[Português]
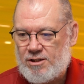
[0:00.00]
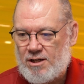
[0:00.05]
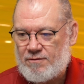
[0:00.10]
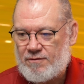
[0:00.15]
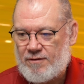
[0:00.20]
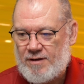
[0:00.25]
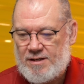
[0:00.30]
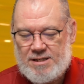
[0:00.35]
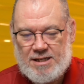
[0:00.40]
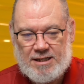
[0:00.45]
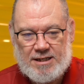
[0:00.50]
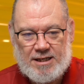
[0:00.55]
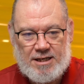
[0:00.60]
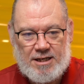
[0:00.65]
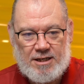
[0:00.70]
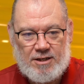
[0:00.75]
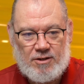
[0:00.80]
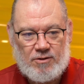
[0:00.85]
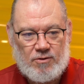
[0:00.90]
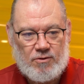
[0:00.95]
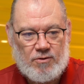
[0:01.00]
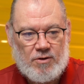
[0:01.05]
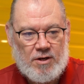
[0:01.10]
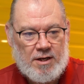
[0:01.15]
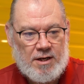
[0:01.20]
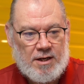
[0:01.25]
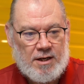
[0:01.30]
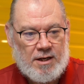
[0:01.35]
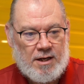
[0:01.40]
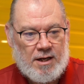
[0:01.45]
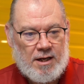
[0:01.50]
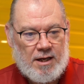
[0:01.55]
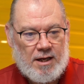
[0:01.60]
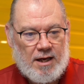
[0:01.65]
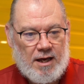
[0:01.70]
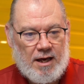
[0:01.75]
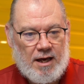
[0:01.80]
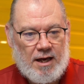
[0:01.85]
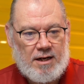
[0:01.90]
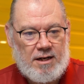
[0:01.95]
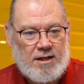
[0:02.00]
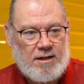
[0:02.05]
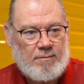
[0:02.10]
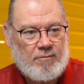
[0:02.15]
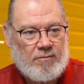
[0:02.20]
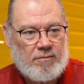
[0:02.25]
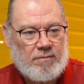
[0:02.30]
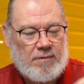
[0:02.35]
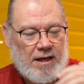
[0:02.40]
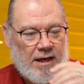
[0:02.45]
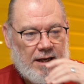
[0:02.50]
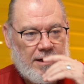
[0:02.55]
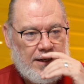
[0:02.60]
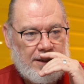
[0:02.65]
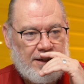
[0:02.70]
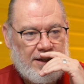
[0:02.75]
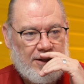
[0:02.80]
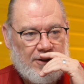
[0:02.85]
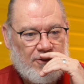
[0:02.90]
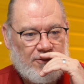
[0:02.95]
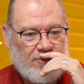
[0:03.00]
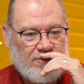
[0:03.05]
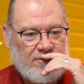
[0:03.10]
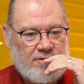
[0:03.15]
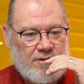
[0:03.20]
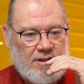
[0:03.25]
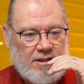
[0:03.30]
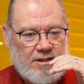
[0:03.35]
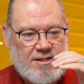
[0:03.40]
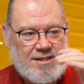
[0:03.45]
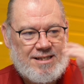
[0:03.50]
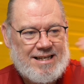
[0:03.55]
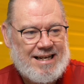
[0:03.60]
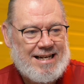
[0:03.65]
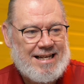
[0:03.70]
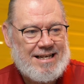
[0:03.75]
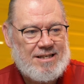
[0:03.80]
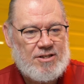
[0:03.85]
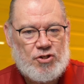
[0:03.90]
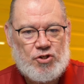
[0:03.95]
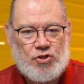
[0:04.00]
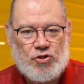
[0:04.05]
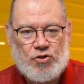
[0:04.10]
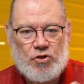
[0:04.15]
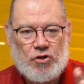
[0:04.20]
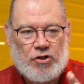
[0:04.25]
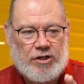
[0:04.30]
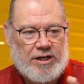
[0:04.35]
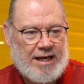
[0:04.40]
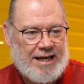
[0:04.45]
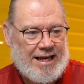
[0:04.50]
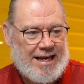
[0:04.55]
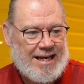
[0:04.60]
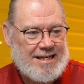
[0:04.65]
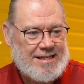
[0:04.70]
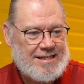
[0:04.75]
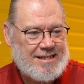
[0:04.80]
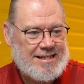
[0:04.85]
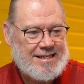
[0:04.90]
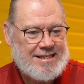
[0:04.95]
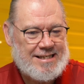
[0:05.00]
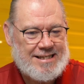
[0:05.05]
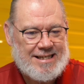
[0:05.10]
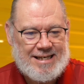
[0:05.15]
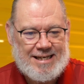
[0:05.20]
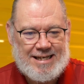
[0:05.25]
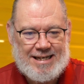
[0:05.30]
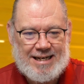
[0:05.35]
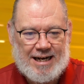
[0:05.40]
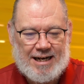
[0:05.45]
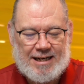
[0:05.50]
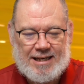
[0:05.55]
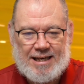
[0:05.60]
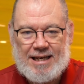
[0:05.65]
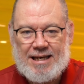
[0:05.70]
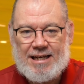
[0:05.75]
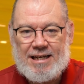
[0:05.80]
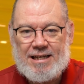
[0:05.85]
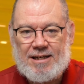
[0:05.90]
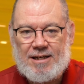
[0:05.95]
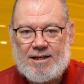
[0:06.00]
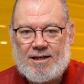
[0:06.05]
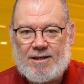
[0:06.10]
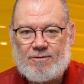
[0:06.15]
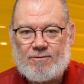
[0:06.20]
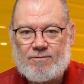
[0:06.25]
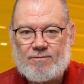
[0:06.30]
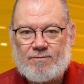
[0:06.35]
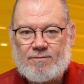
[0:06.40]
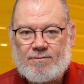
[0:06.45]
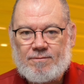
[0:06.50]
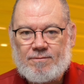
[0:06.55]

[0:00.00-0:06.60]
já fez aquilo. Ele, ele não seleciona esse sim, aquele não.